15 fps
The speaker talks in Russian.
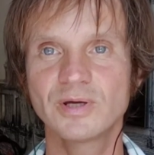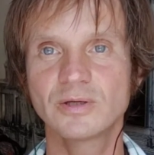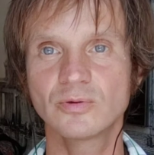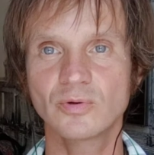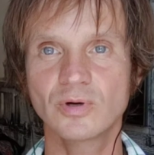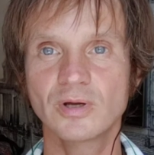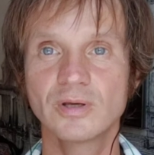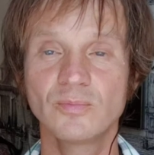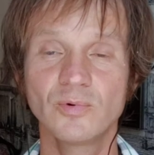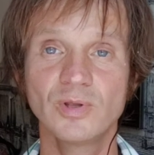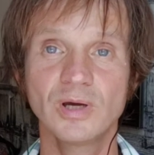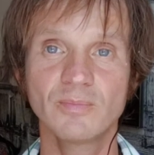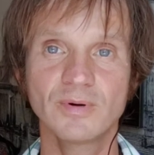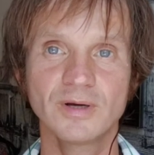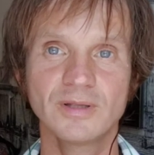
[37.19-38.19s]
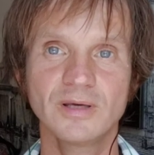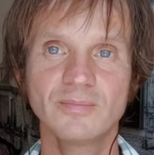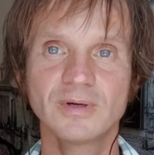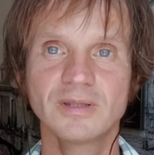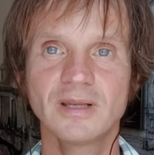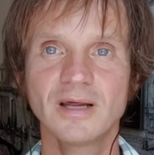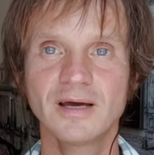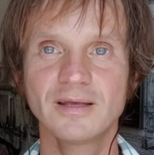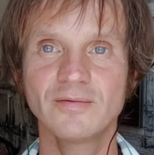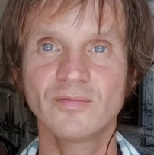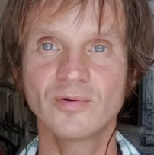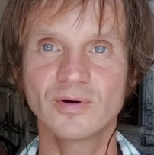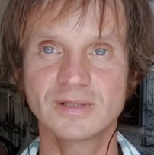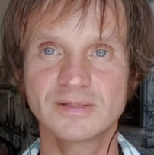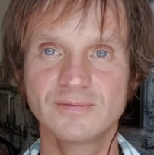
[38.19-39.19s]
которая ему необходима для
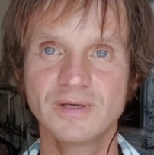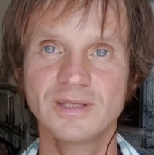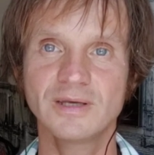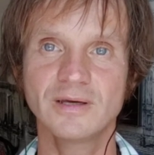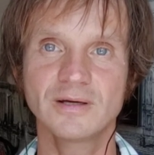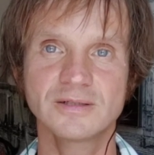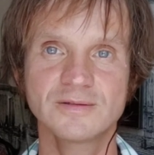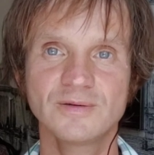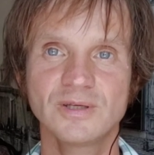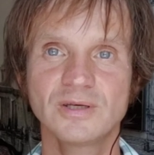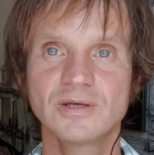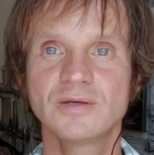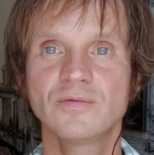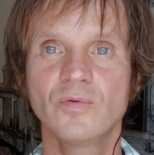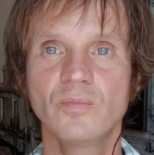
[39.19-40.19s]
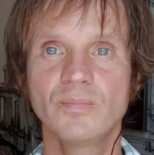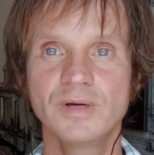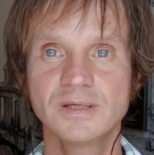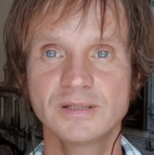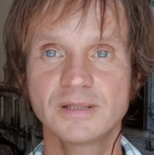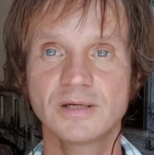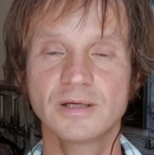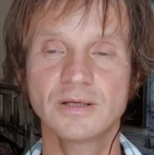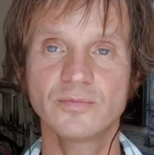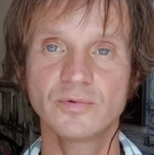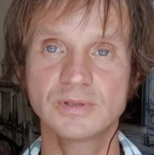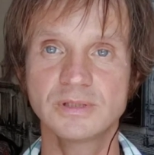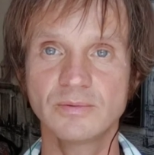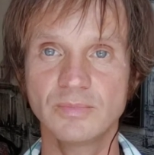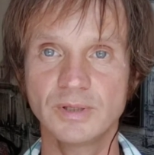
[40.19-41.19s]
его развития и развития его близких, его
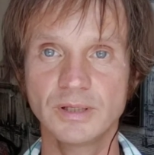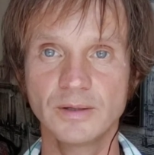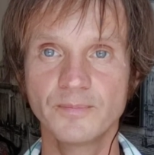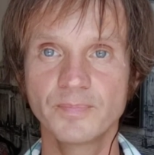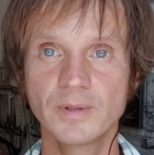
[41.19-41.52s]
семьи.